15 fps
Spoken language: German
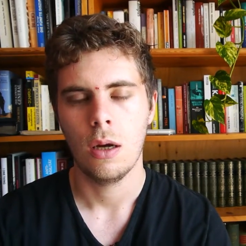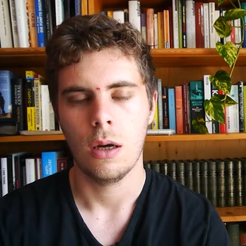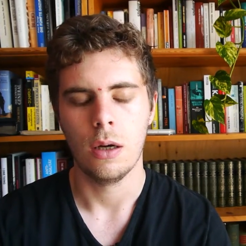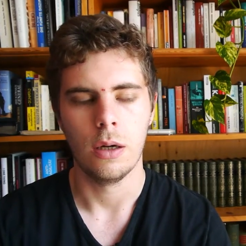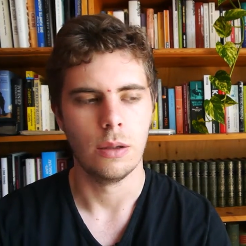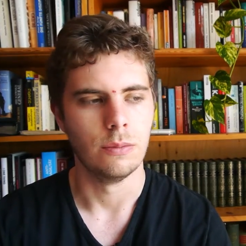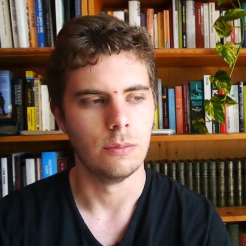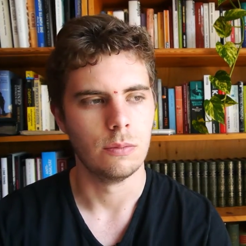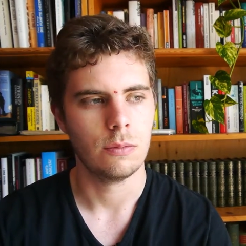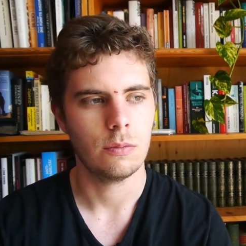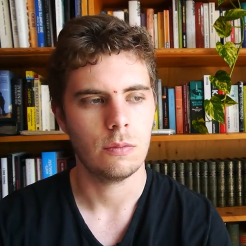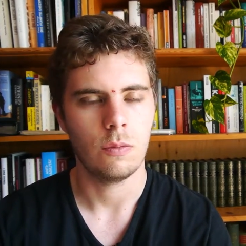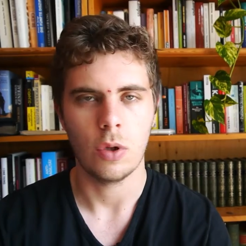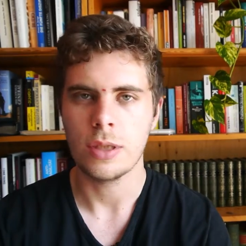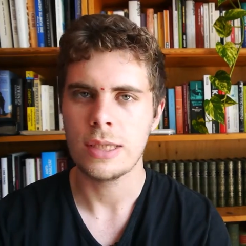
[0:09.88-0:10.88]
Ähm,
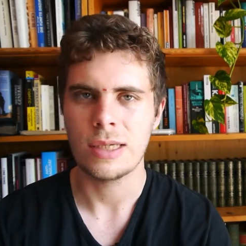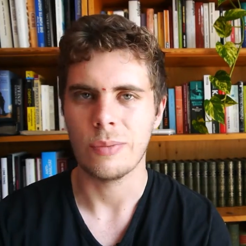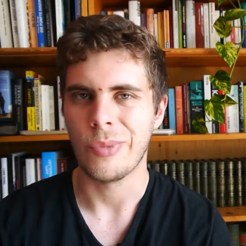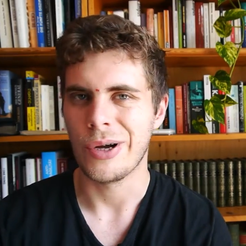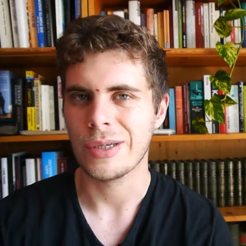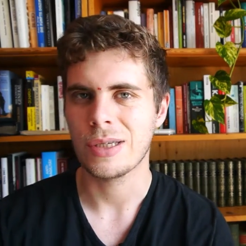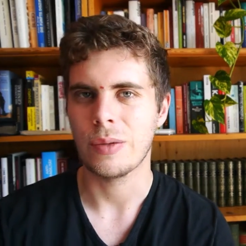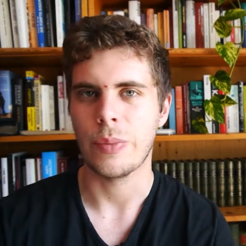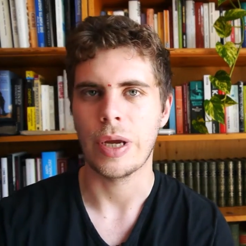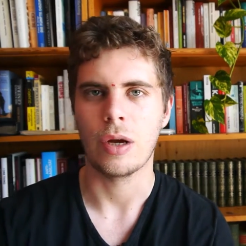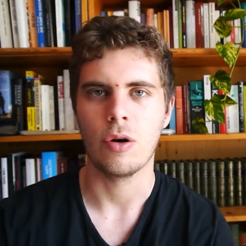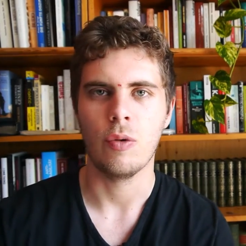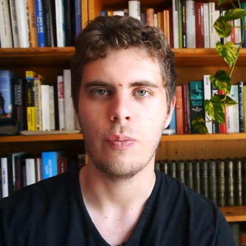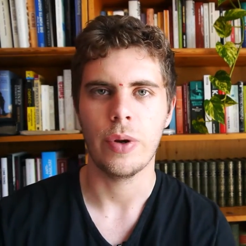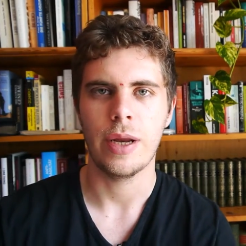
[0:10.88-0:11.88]
was ist eine
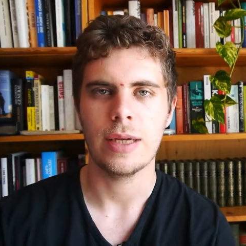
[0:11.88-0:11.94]
Mastermind-Gruppe?